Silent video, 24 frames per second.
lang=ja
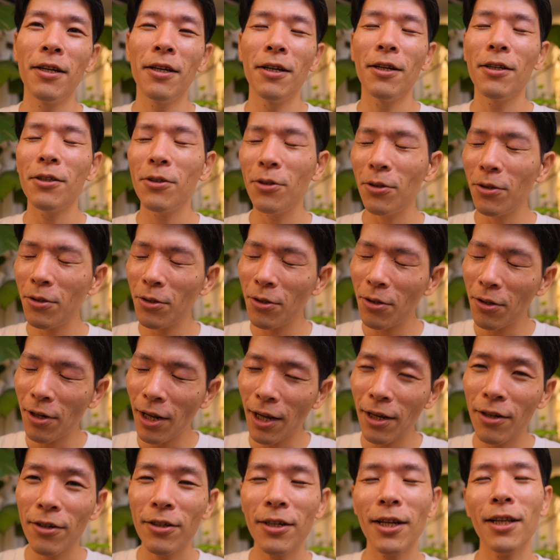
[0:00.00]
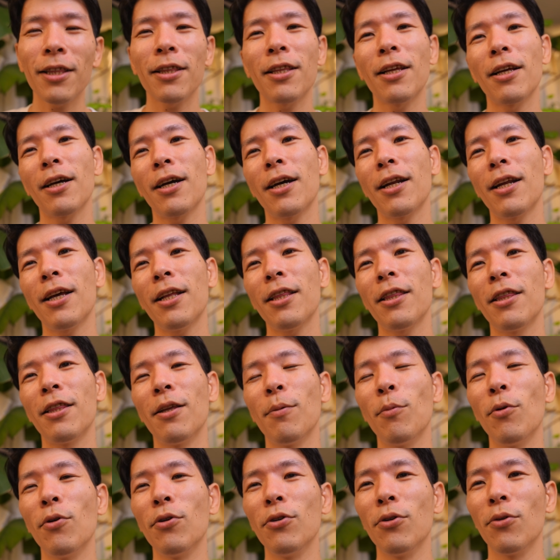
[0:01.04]
まあ、ちょっと楽になったかなって
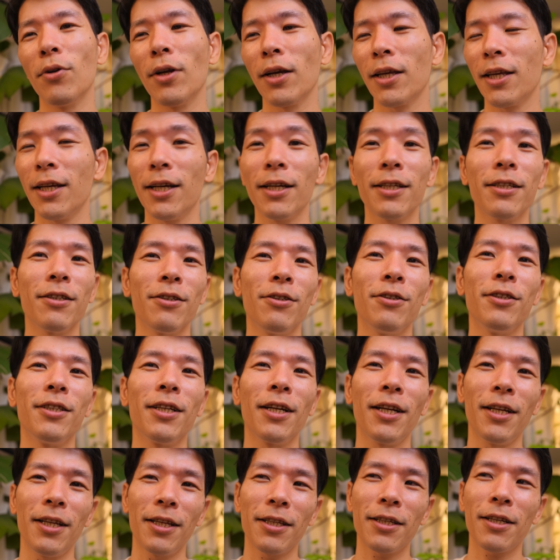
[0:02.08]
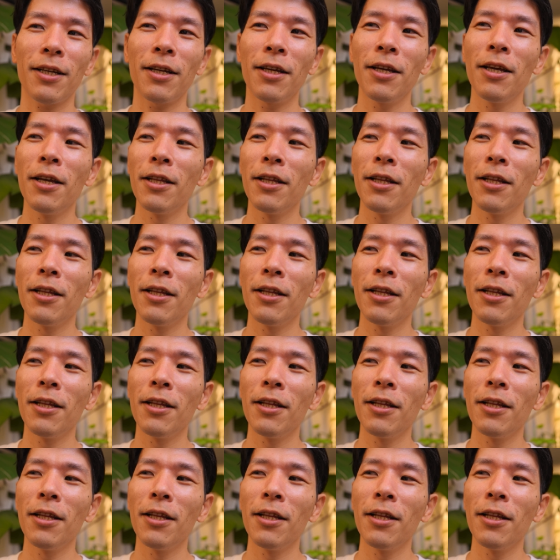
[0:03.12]
思うような気がするじゃないですか。